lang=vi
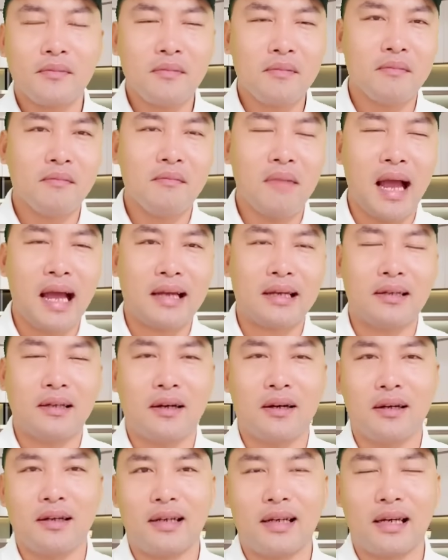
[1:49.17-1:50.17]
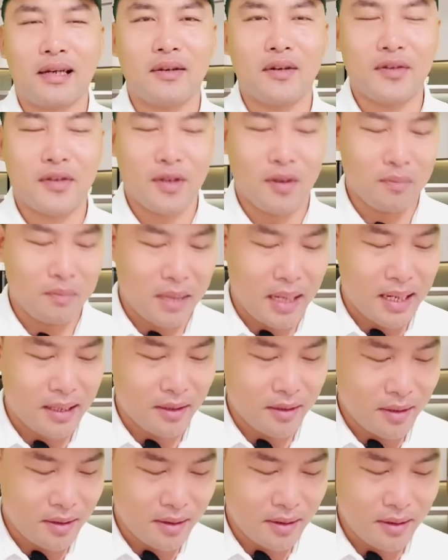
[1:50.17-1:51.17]
mặc rồi à, nói chung là
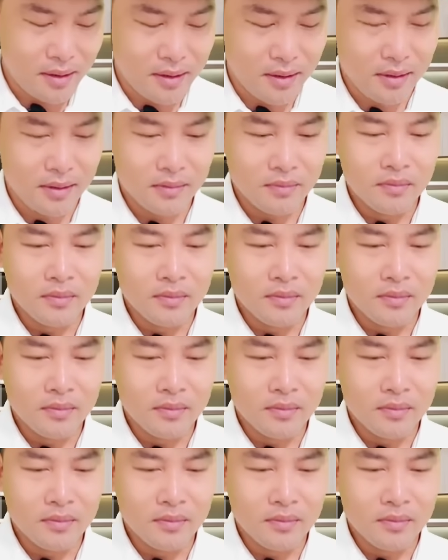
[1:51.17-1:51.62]
nó nó